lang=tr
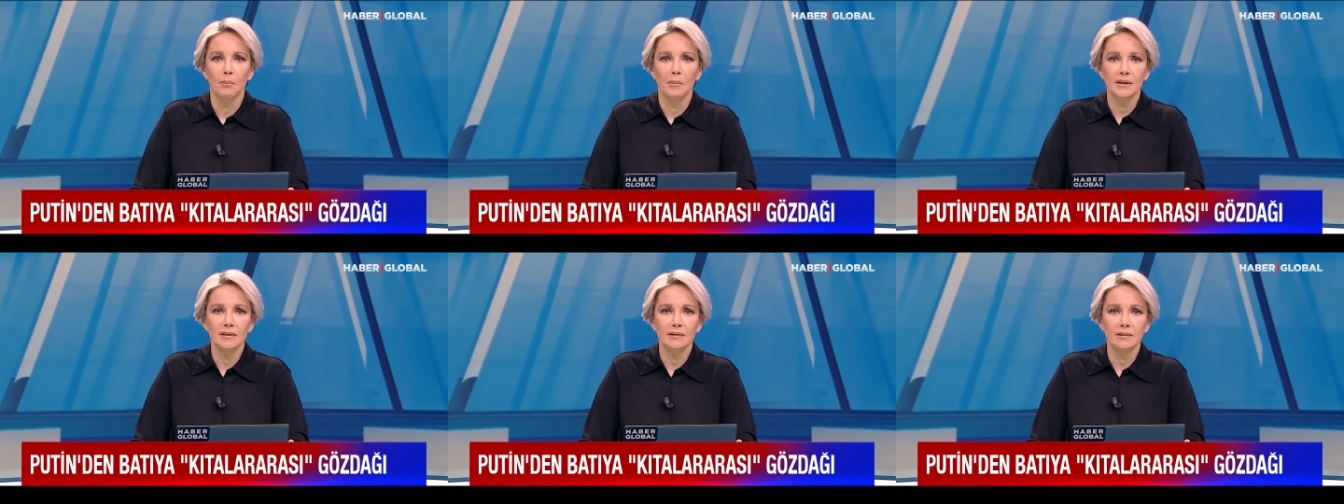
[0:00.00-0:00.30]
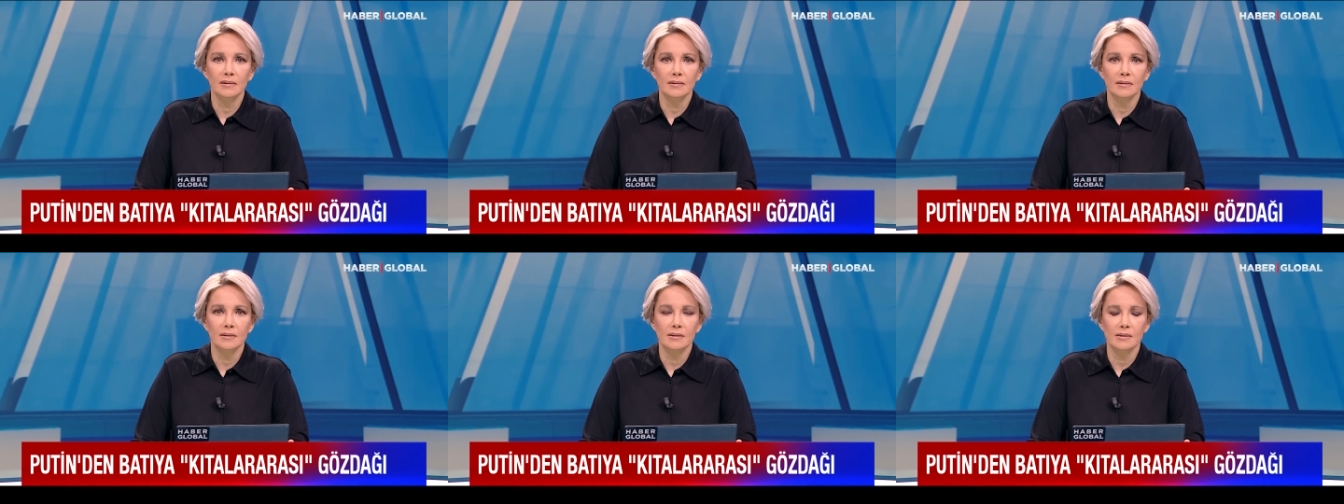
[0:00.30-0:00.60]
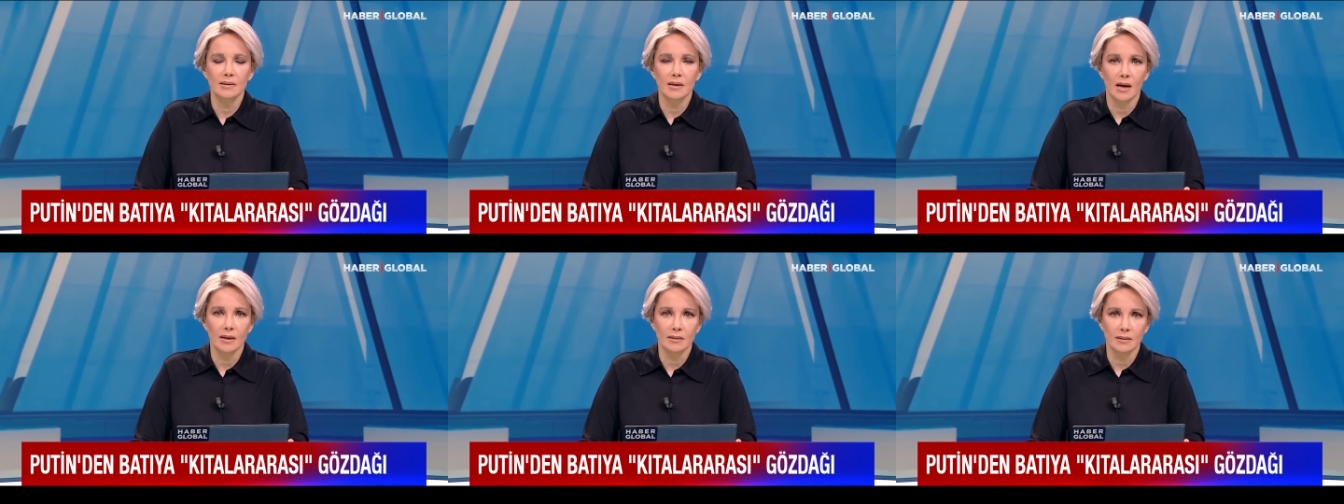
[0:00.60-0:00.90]
Batı'nın
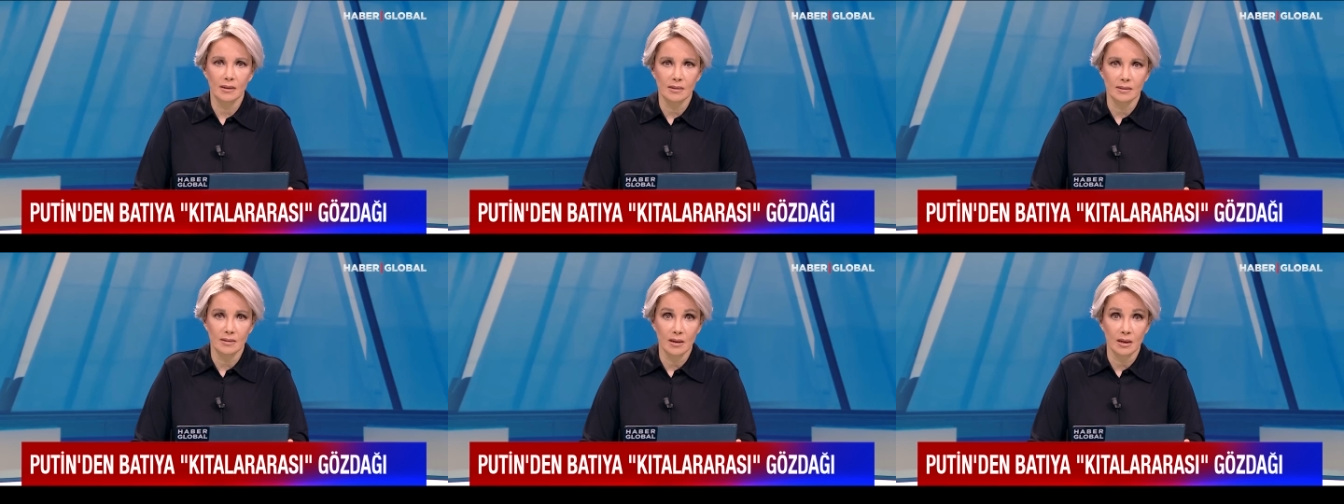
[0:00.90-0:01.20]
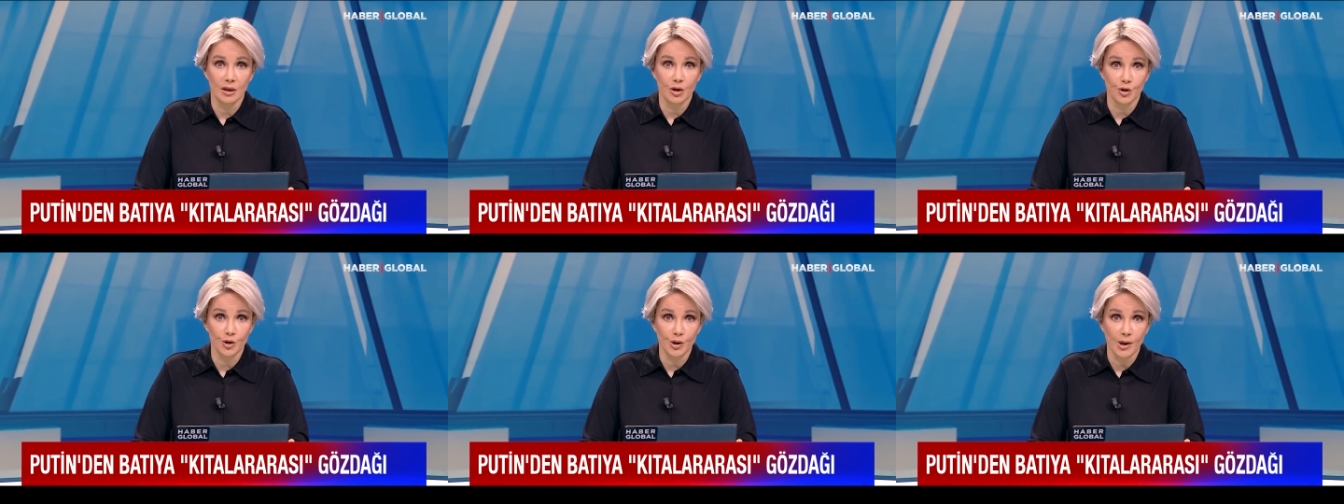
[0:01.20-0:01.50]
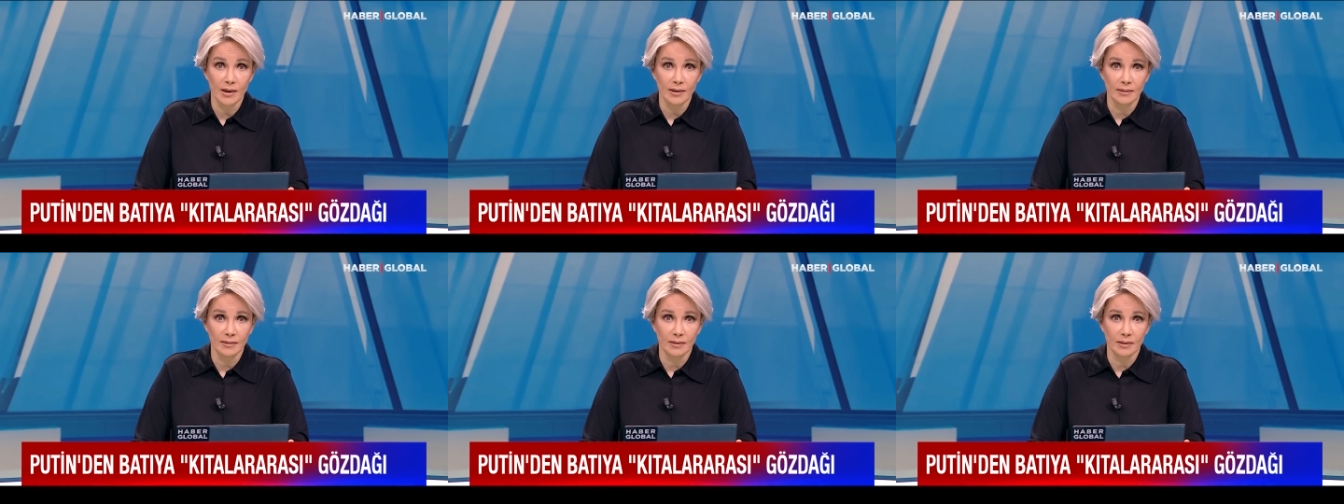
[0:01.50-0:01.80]
silah desteğini
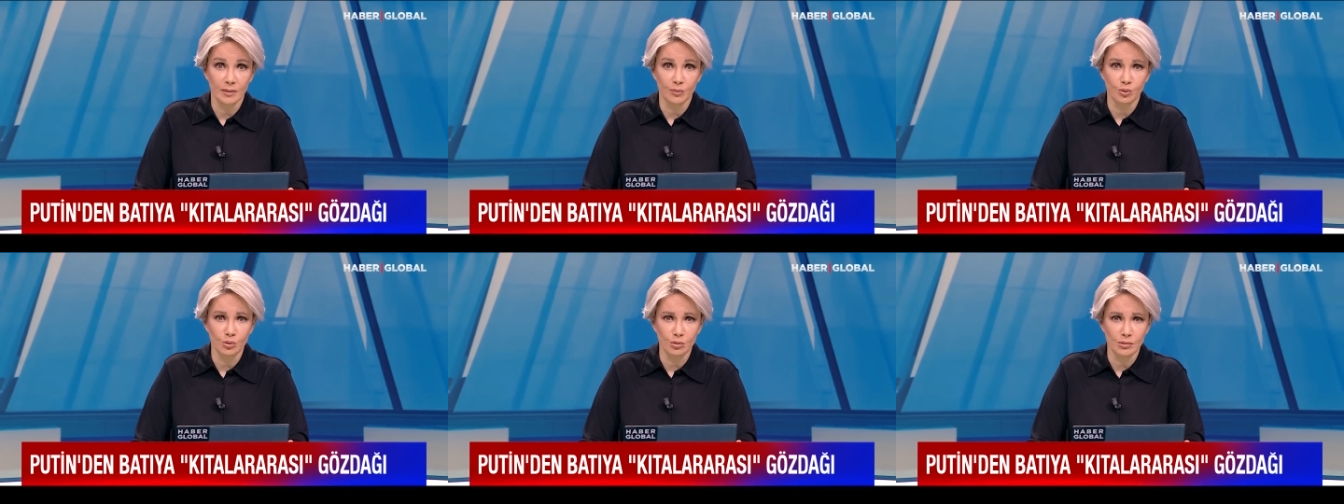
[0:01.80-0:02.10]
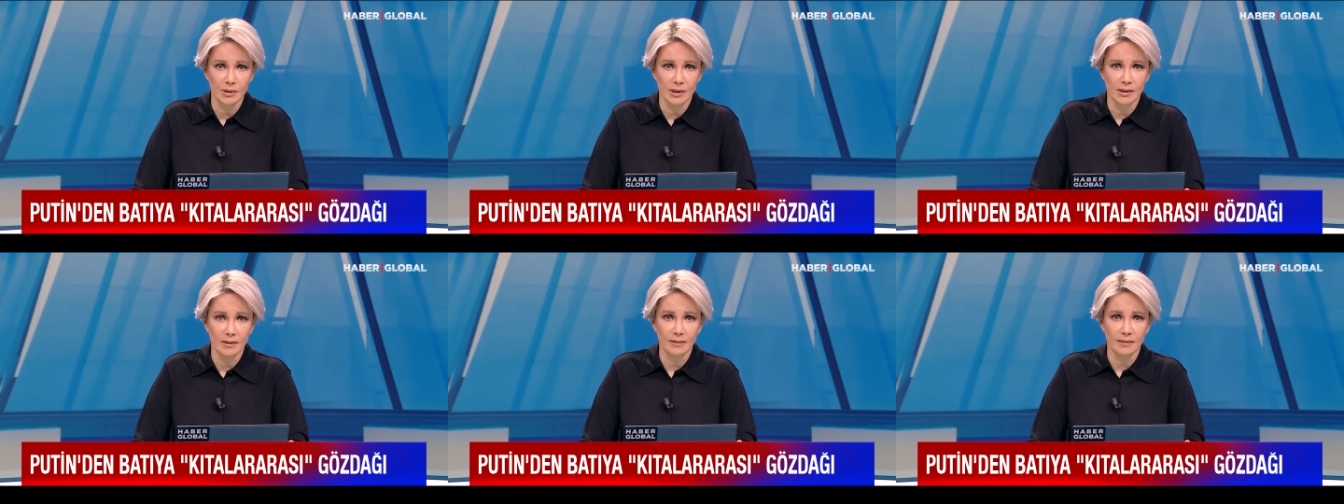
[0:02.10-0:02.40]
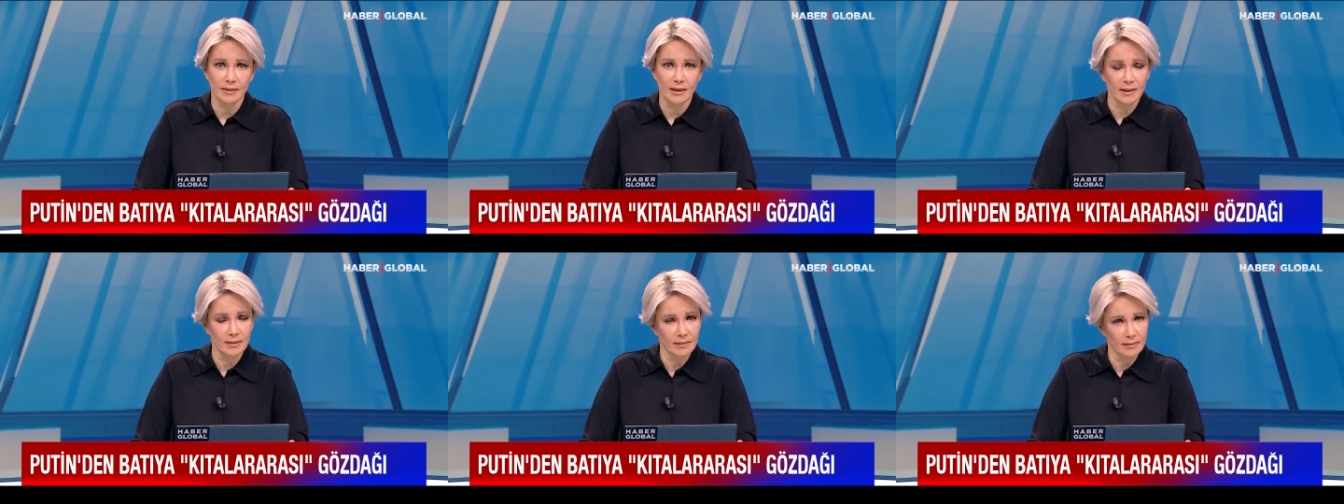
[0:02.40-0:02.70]
işaret edip
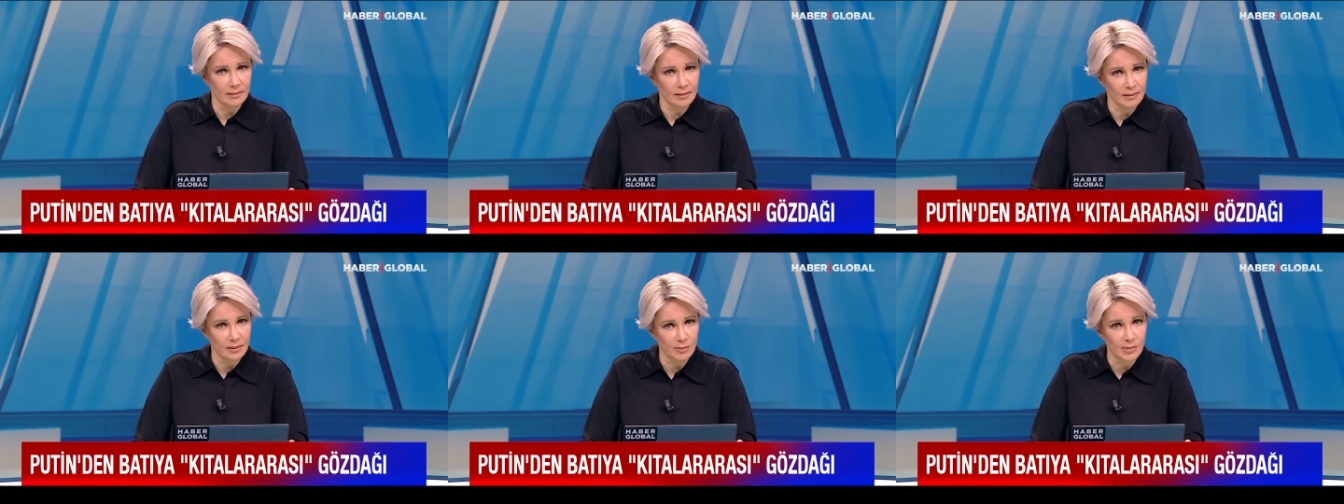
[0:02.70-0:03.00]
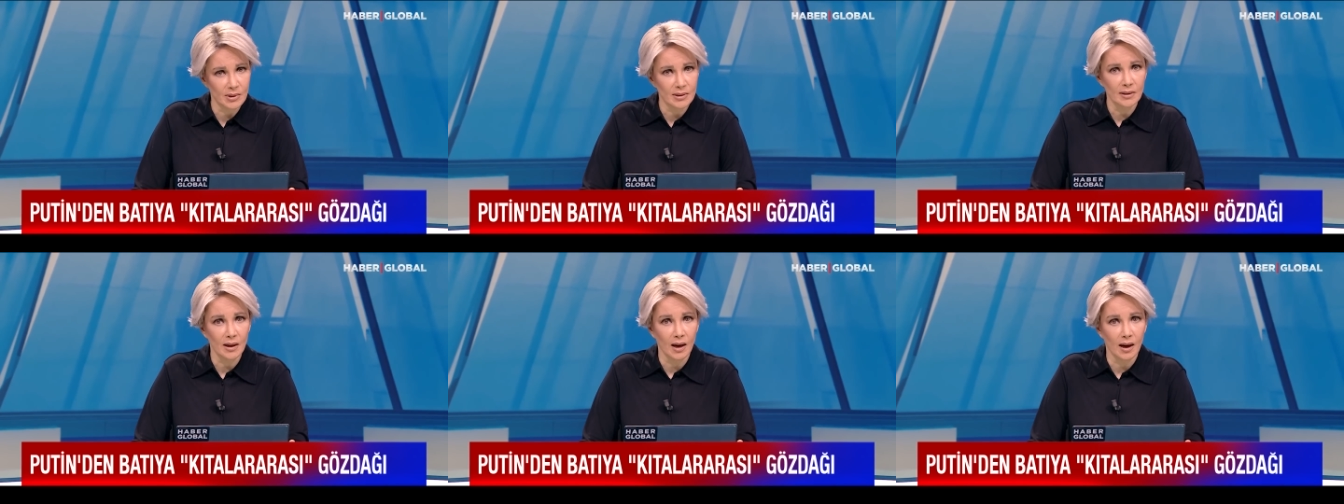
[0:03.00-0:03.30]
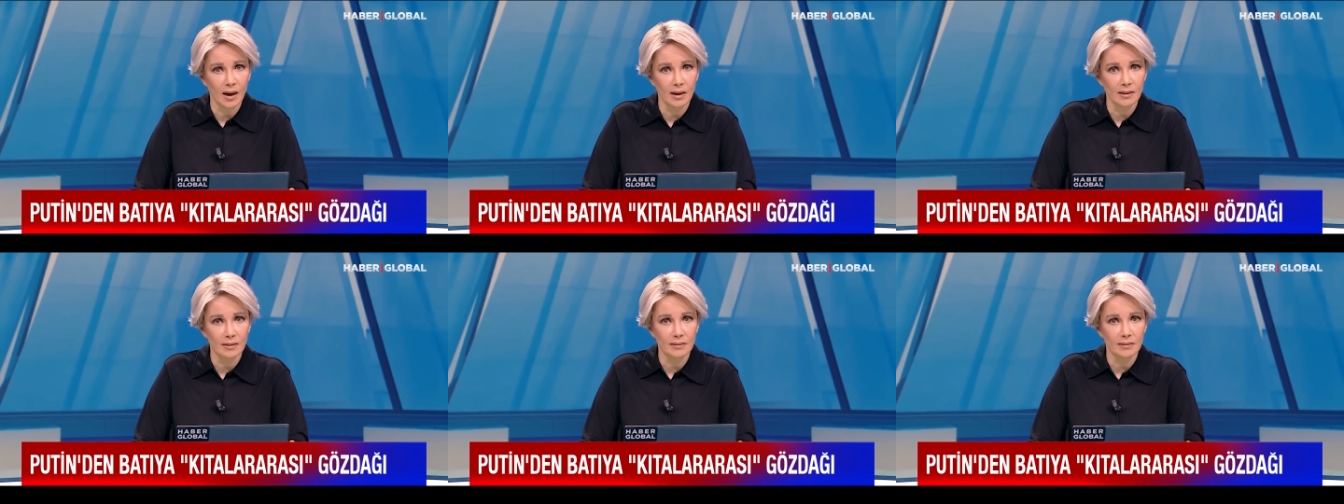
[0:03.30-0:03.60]
Rusya'nın tehdit
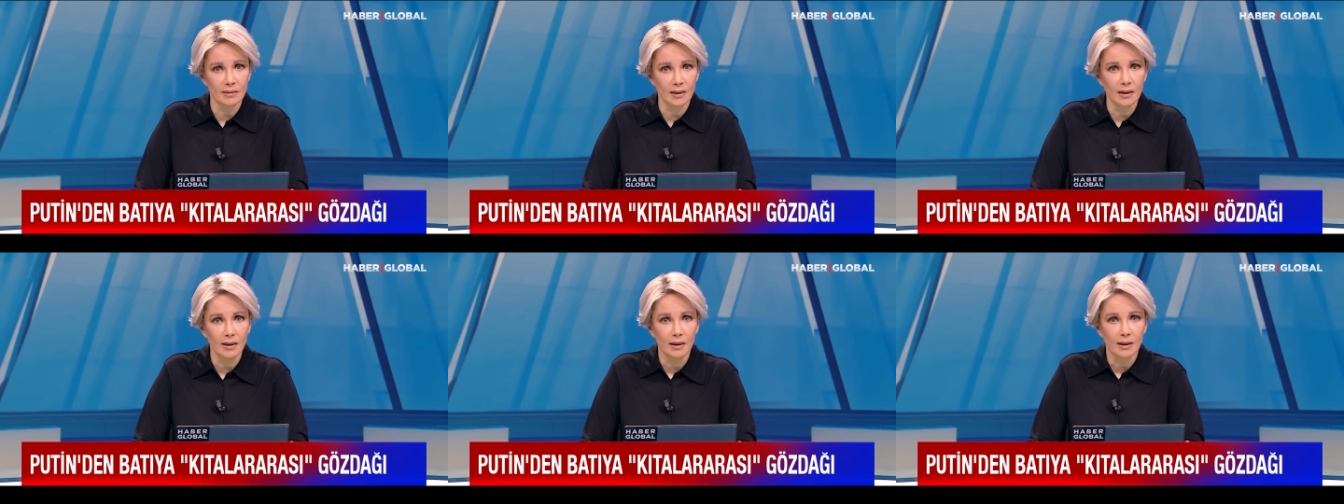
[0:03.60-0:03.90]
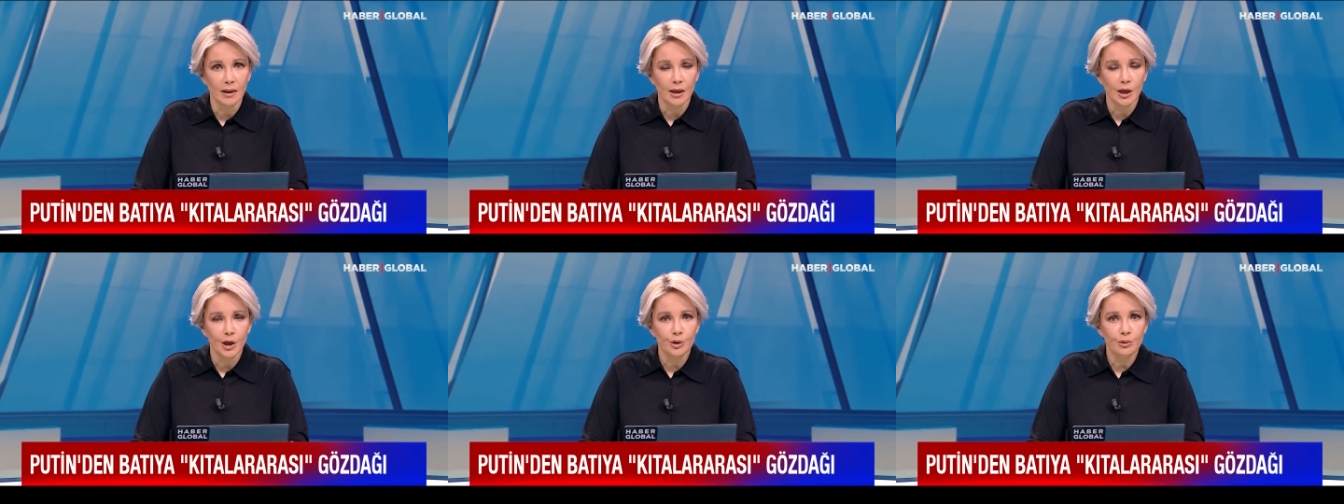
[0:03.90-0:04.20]
edilmesi halinde